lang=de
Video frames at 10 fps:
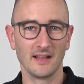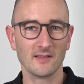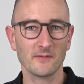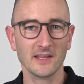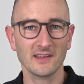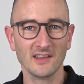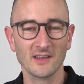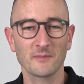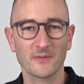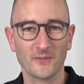Ganz
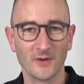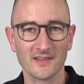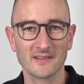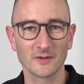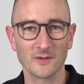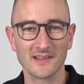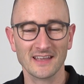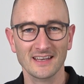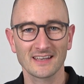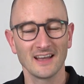wichtig, bevor es
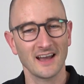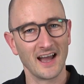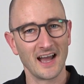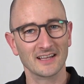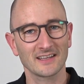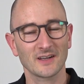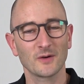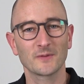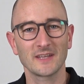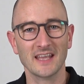losgeht, achtet
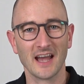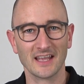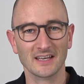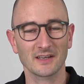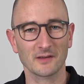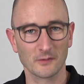auf die geeignete